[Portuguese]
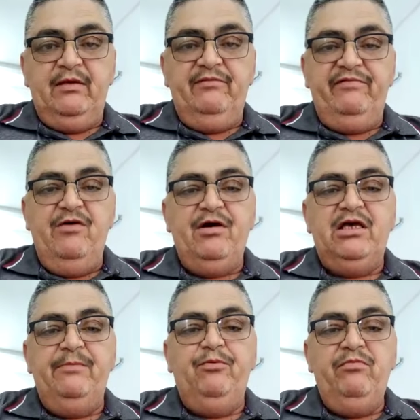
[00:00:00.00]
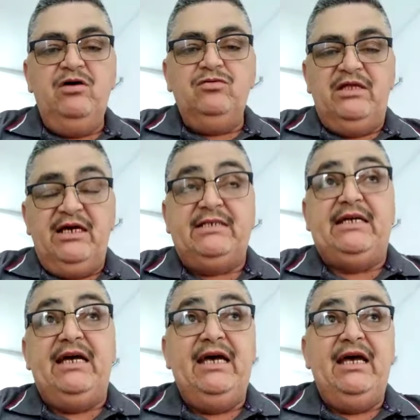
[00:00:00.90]
Venho aqui por meio
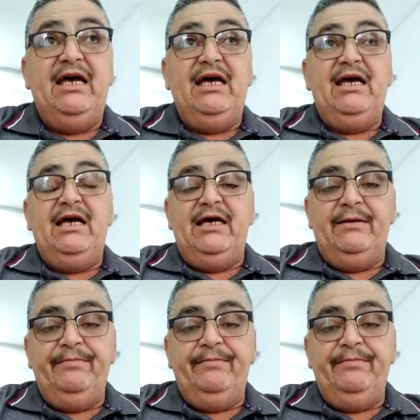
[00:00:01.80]
dessa é, é,